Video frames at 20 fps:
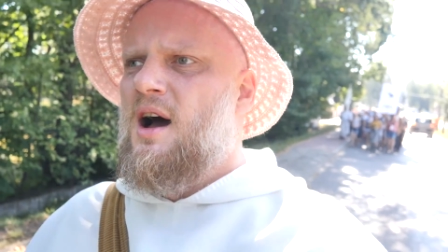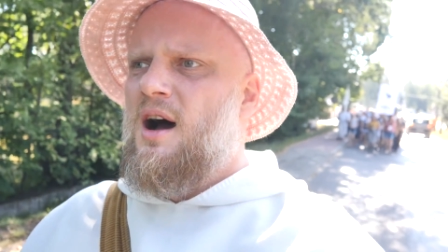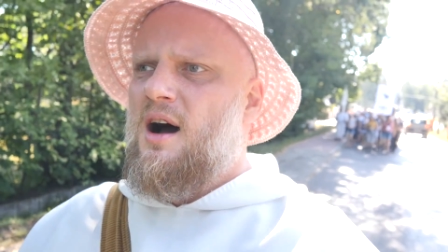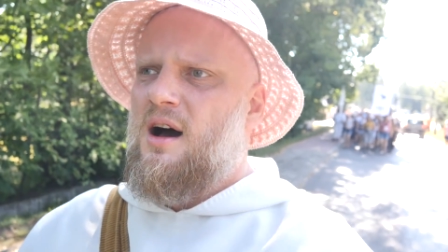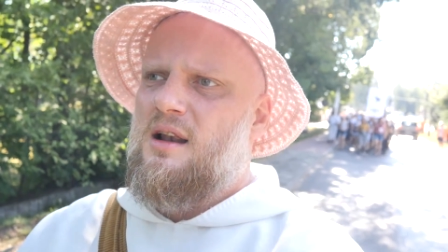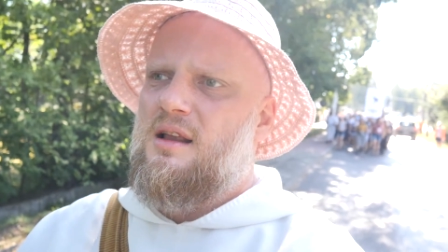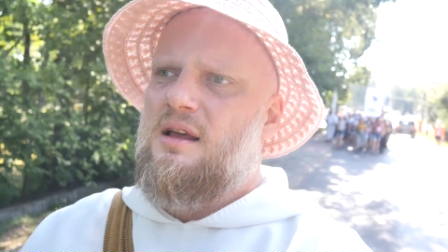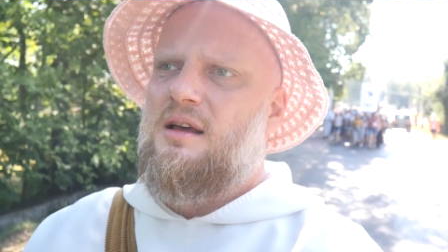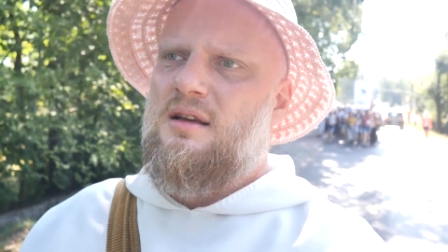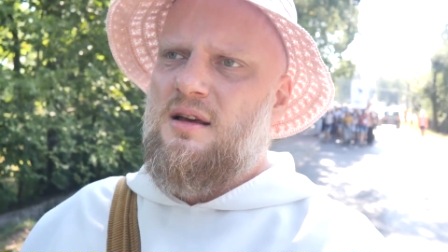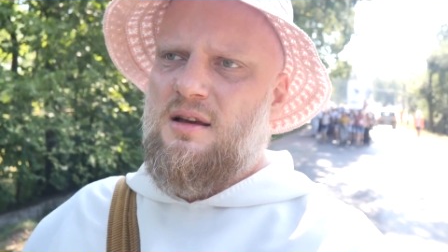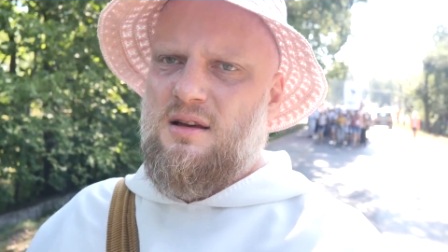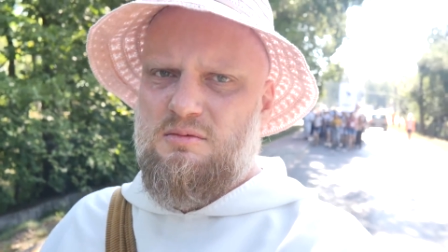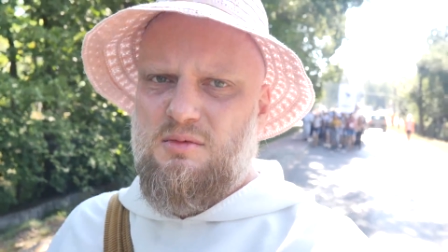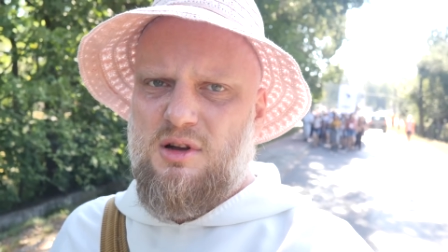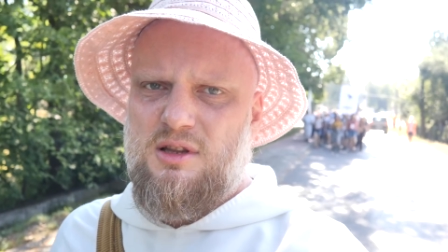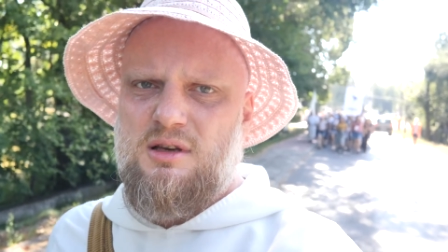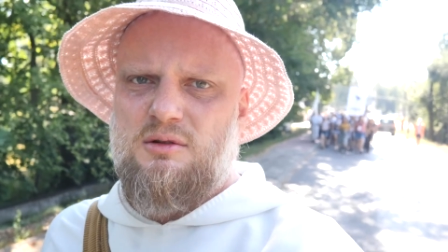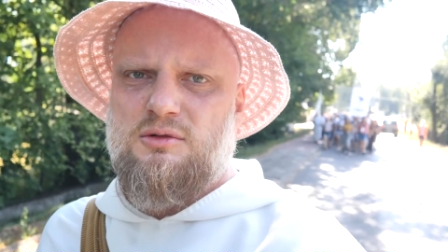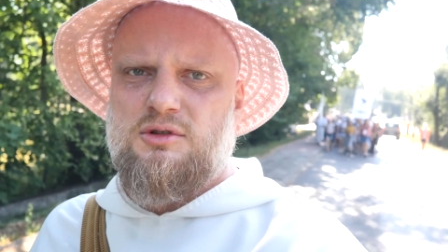ale
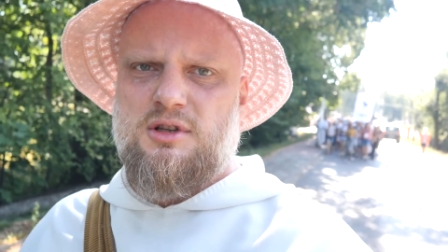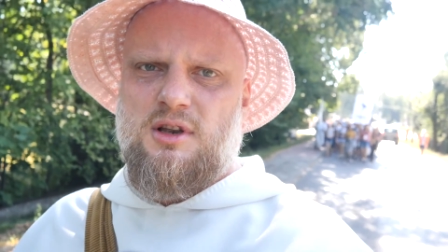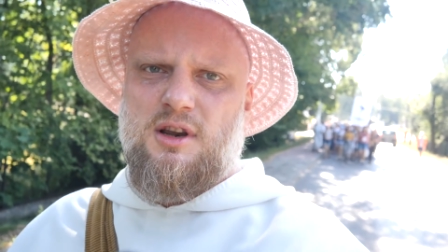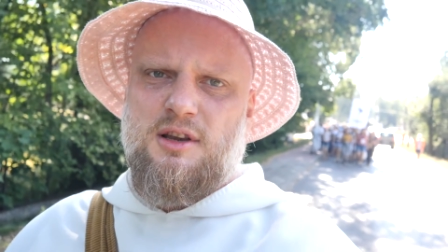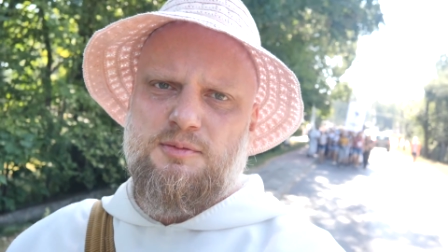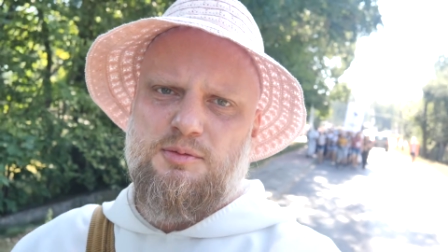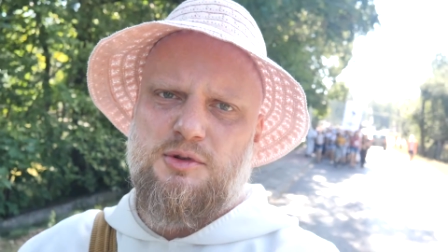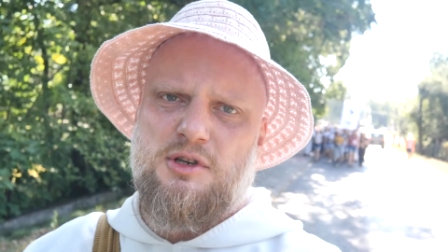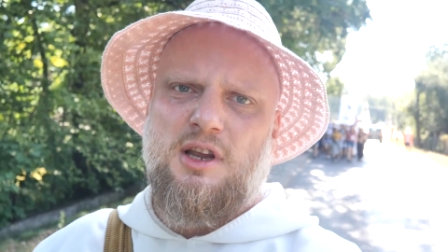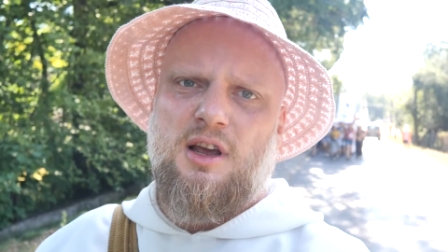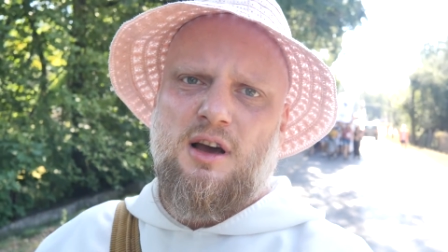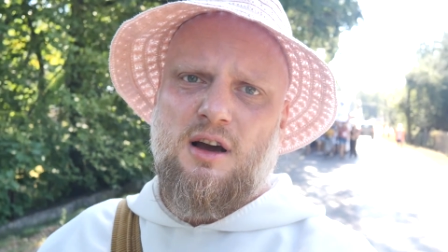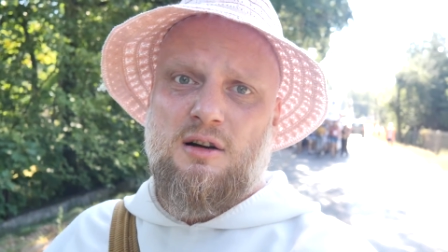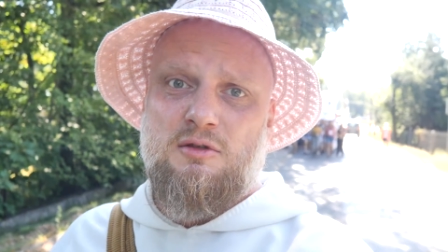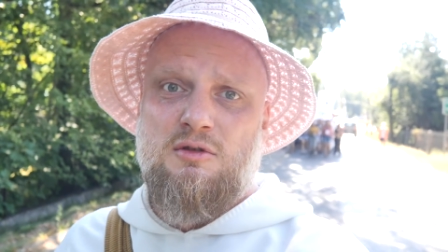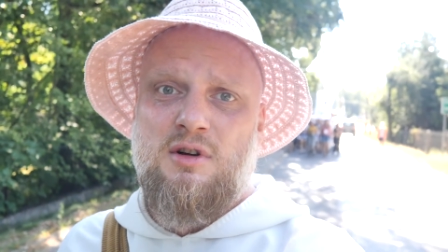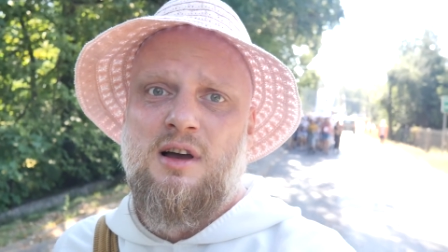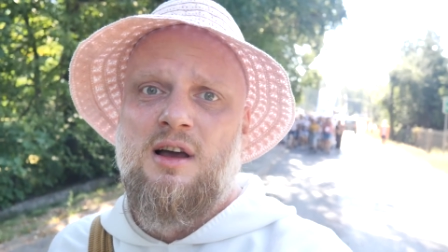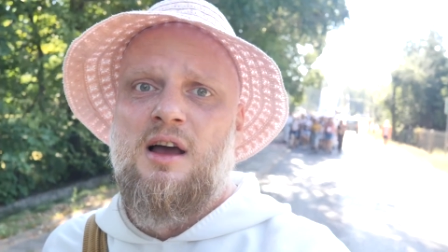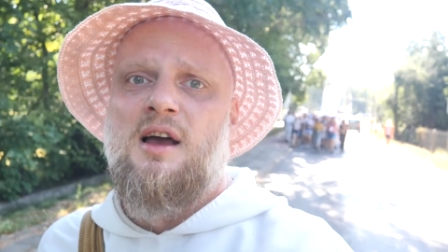Mateusz teraz
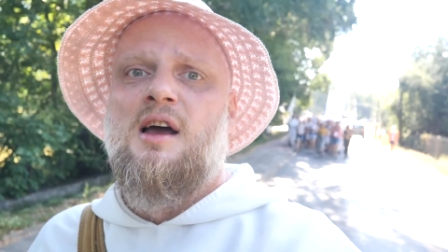przyjechał,